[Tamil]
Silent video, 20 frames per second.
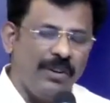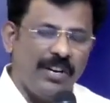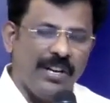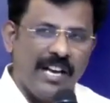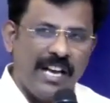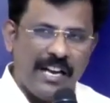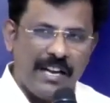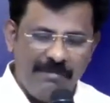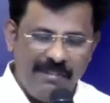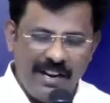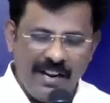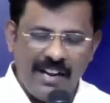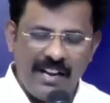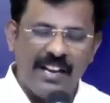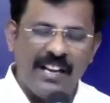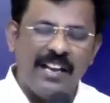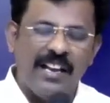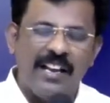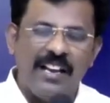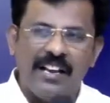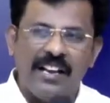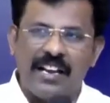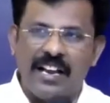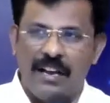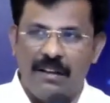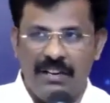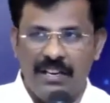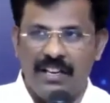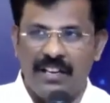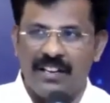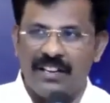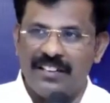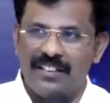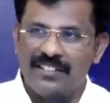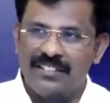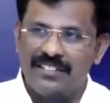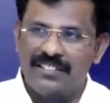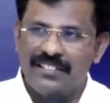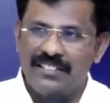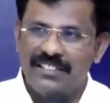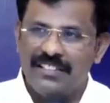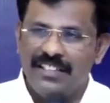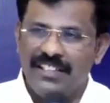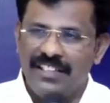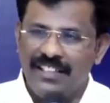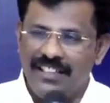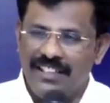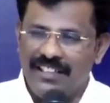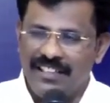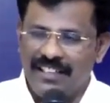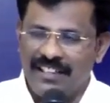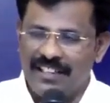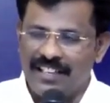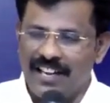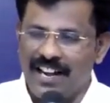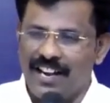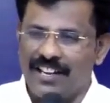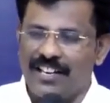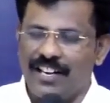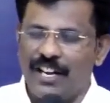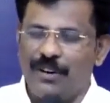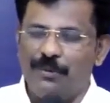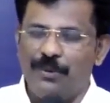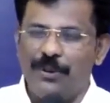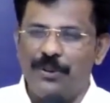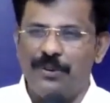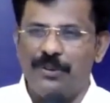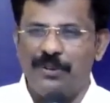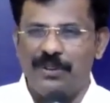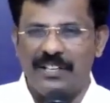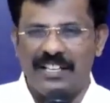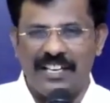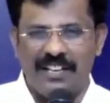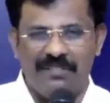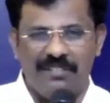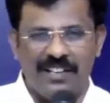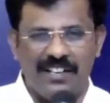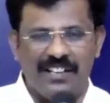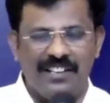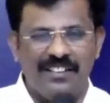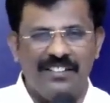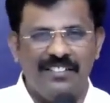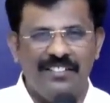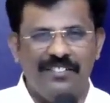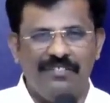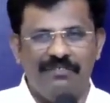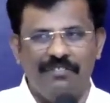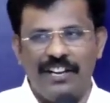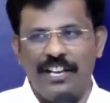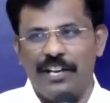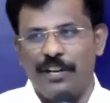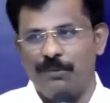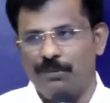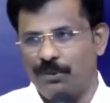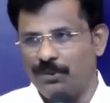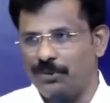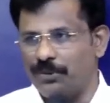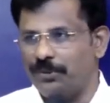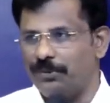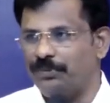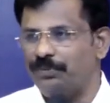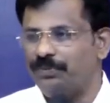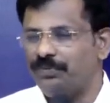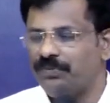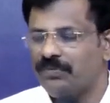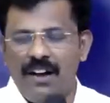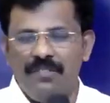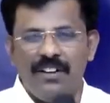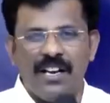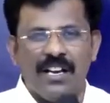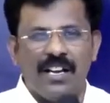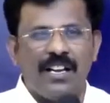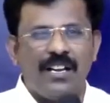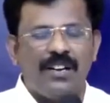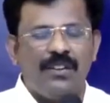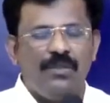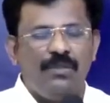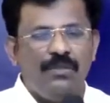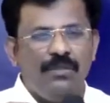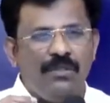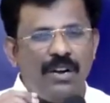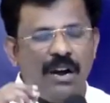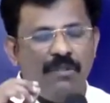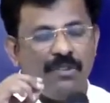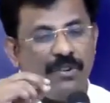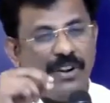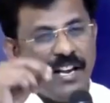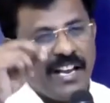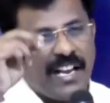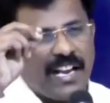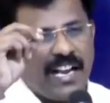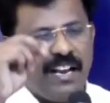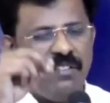ஒரு அருமையான கவிஞர் இந்த நாட்களில் உயிரோடு இருக்கிறவர் வைரமுத்து அவர் அவருடைய